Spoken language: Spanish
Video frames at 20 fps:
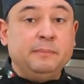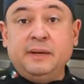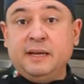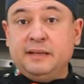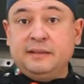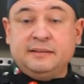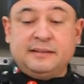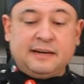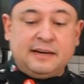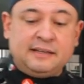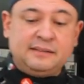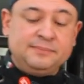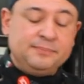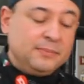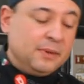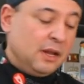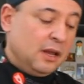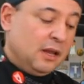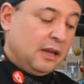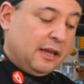Mientras,
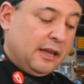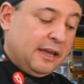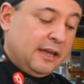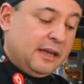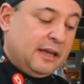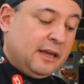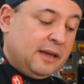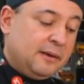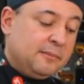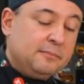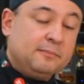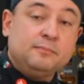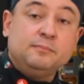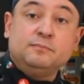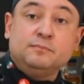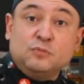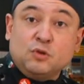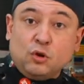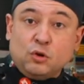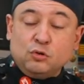eh,
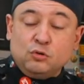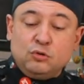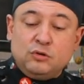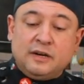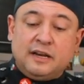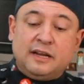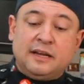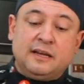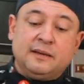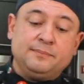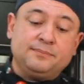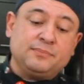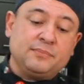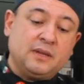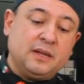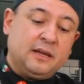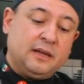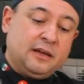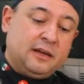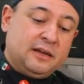con una,
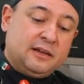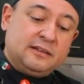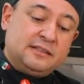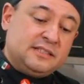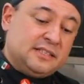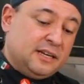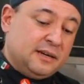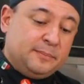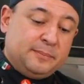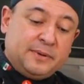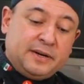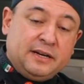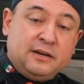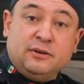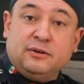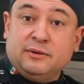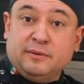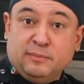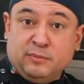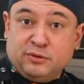eh, siempre
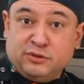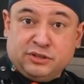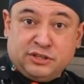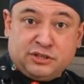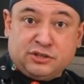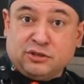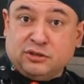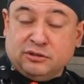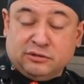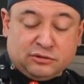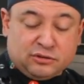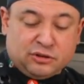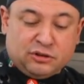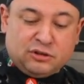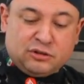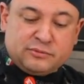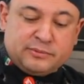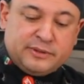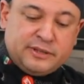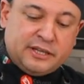lo hemos dicho en todos
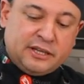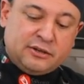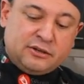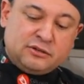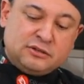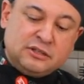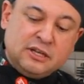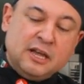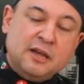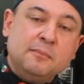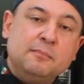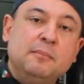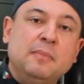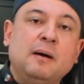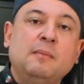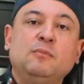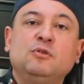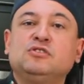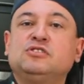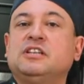los videos,
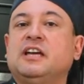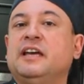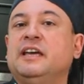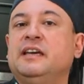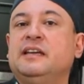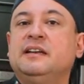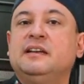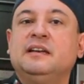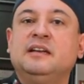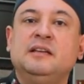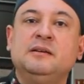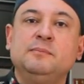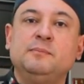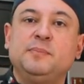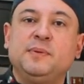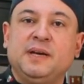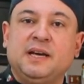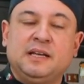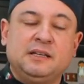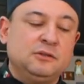vamos a ir
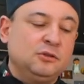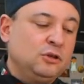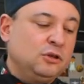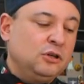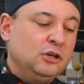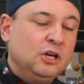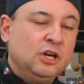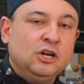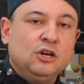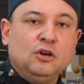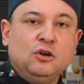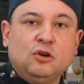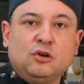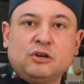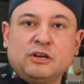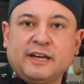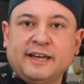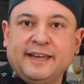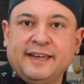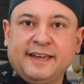limpiando
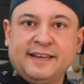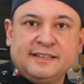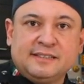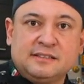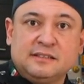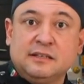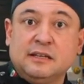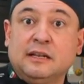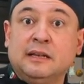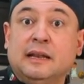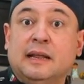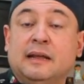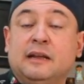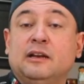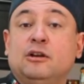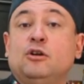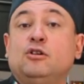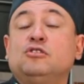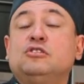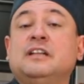lo que es
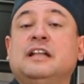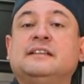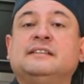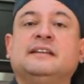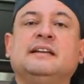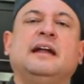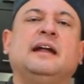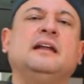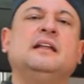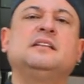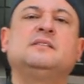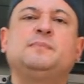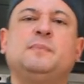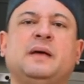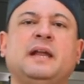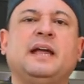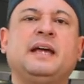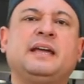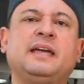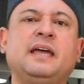los laterales.
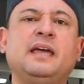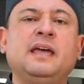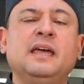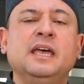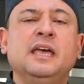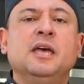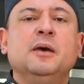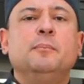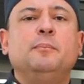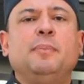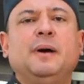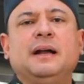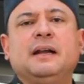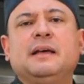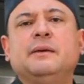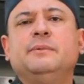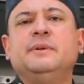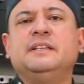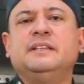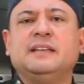¿Para qué?
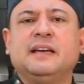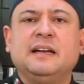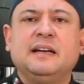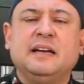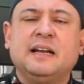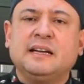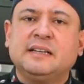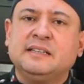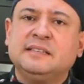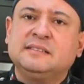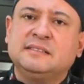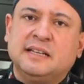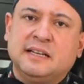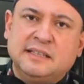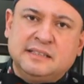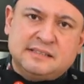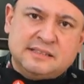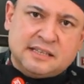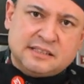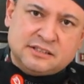Para evitar la
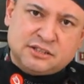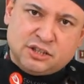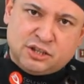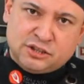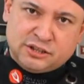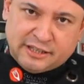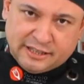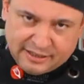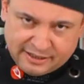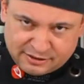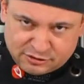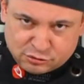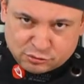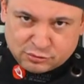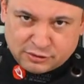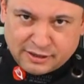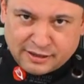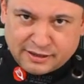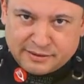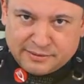cristalización del
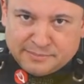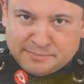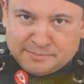azúcar.